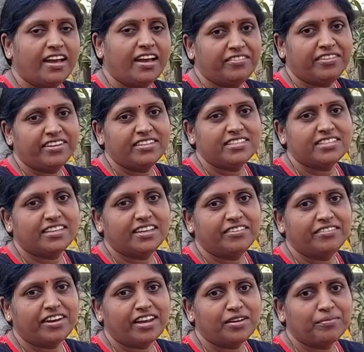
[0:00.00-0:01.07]
హాయ్ ఫ్రెండ్స్
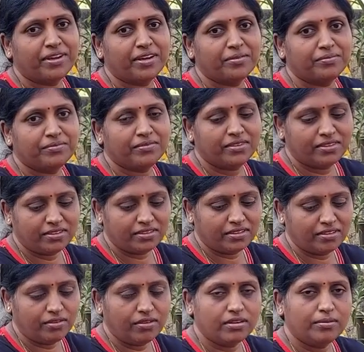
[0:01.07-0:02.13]
ఇవాళ మనం
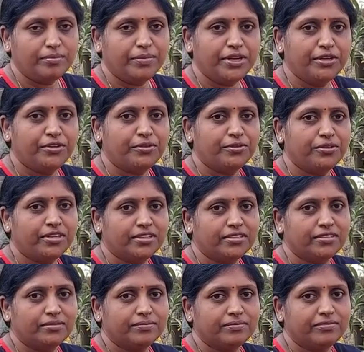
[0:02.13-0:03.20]
బీట్రూట్
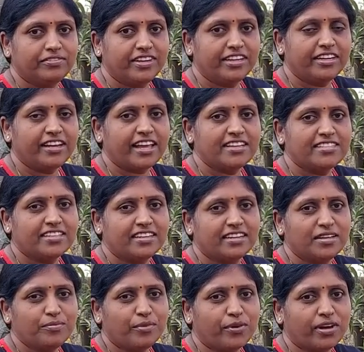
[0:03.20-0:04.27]

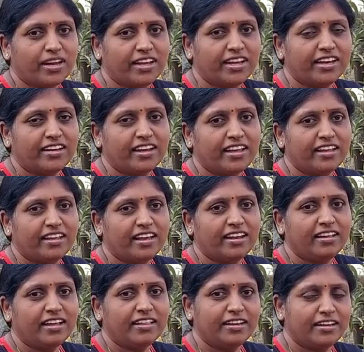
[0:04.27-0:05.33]
ఫెర్టిలైజర్ని మొక్కలకి ఎట్లా
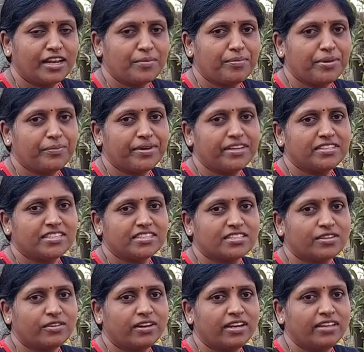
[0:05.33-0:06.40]
ఇవ్వాలి అది ఎట్లా ప్రిపేర్
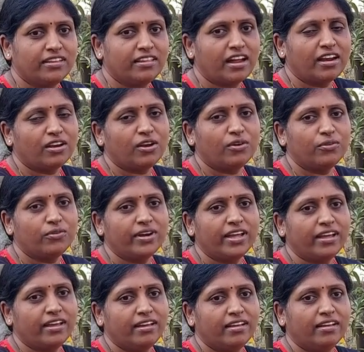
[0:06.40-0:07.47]
చేసుకోవాలి దాంట్లో
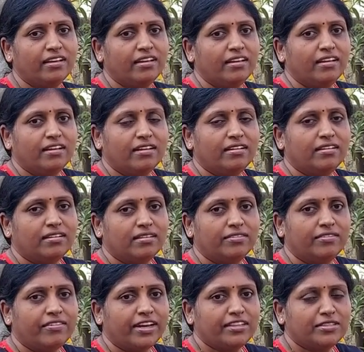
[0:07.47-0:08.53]
ఉండే
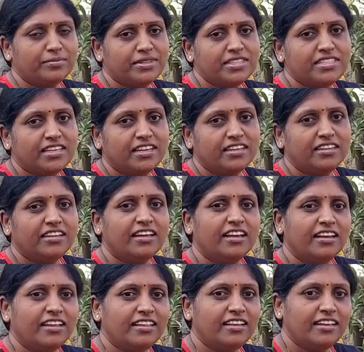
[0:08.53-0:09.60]
వైటమిన్స్ ఏంటి
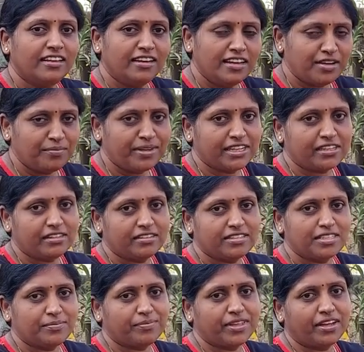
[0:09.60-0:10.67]
అనేది నేను మీకు
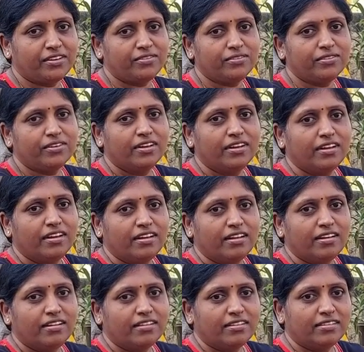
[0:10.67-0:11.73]
చెప్తాను
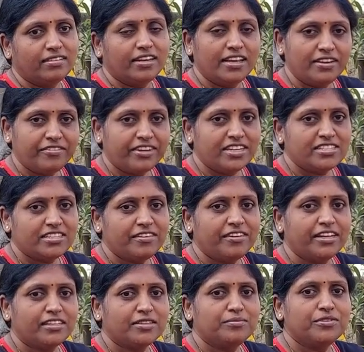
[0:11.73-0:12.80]
నేను వనజ
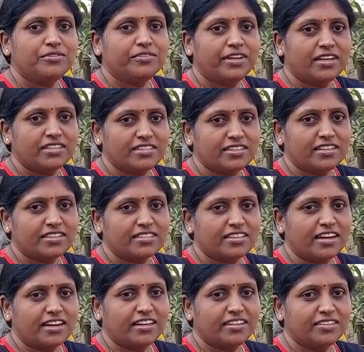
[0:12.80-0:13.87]
వెల్కమ్ టు వన్ టెరెస్
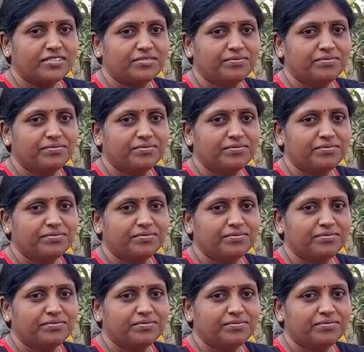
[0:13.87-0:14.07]
గార్డెన్